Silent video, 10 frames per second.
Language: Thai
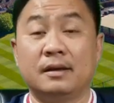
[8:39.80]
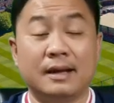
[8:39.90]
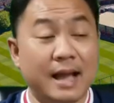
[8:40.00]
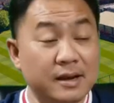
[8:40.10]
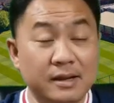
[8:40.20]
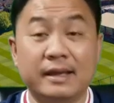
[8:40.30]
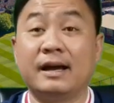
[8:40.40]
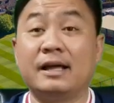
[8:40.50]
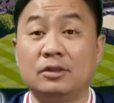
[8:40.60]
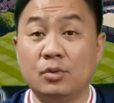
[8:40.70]
ค่าเหนื่อยกับ
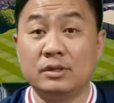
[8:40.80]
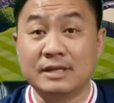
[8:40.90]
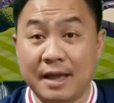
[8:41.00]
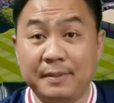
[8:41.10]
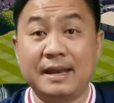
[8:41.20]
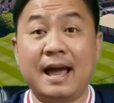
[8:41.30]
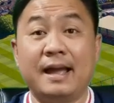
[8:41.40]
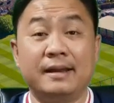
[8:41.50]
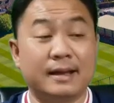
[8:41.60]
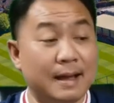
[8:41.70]
ค่าตัวจ่ายไม่ได้
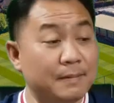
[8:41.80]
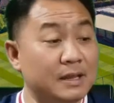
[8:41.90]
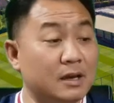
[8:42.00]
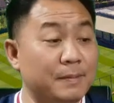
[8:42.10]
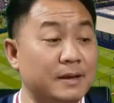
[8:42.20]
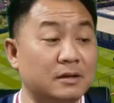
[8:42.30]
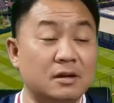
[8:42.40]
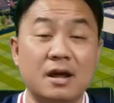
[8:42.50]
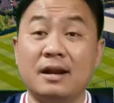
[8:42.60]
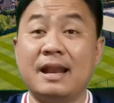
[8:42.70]
นะครับ อันนี้ก็เป็น
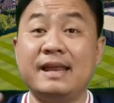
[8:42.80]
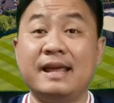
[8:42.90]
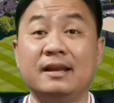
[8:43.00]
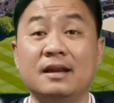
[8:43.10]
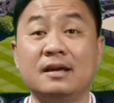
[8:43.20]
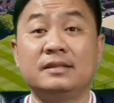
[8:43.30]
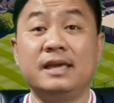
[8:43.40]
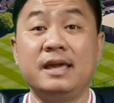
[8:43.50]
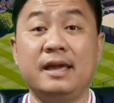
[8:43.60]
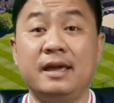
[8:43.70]
เรื่องรายละเอียดลึกๆที่